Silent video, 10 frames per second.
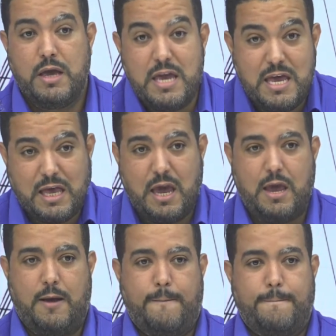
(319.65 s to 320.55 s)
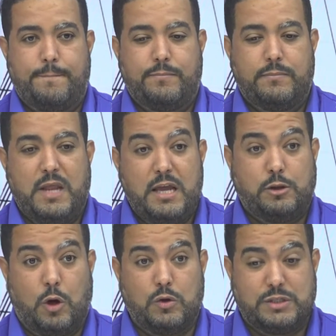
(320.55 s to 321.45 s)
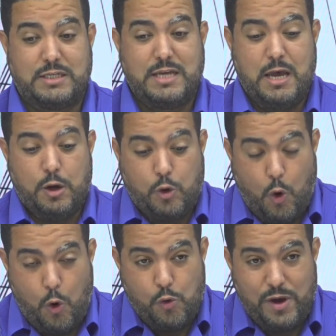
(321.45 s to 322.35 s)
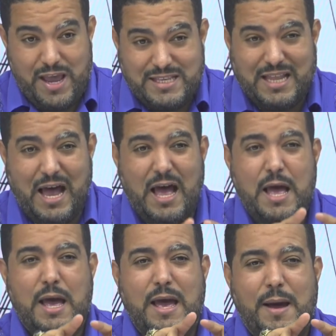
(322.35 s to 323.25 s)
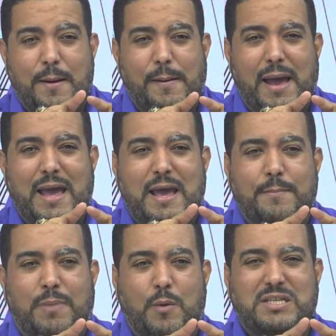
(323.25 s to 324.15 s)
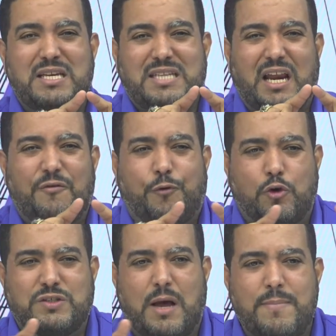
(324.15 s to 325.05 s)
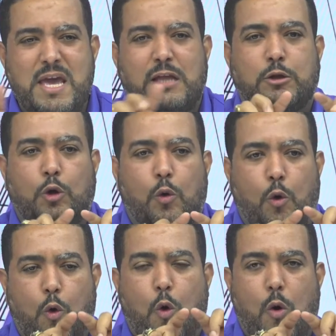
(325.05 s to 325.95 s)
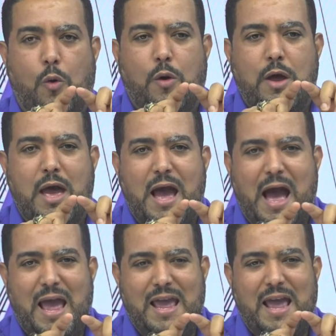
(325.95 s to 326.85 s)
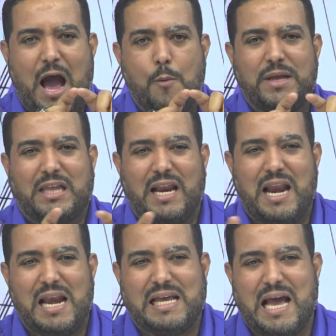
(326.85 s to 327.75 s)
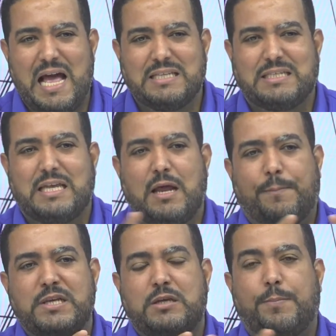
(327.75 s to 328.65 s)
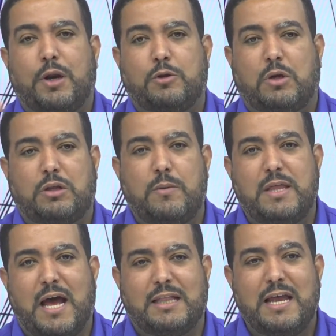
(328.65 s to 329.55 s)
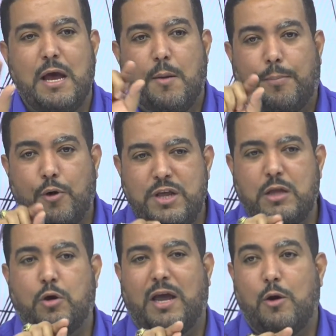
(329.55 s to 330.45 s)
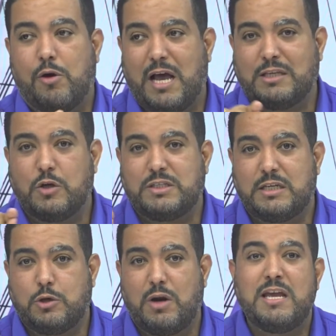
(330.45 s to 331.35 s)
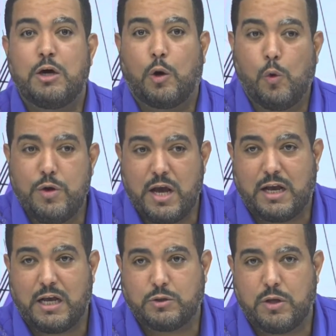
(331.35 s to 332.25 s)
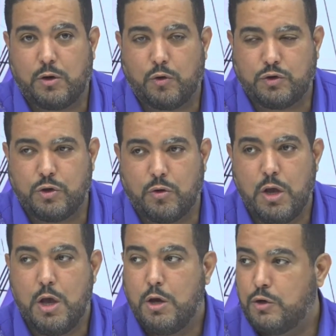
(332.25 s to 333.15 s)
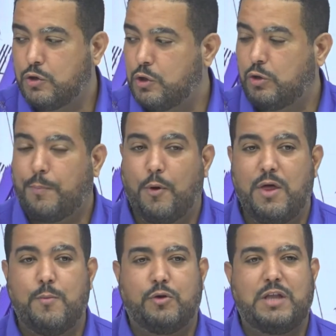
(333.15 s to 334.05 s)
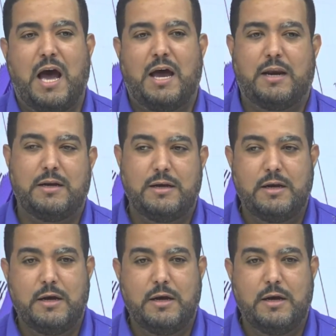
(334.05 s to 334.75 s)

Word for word: Y que entonces con esta, eh, vamos a decir, este reforzamiento o aumentar el alcance del principio de retroactividad, poniendo que los casos excepcionales incluyan casos de corrupción, nosotros podemos dar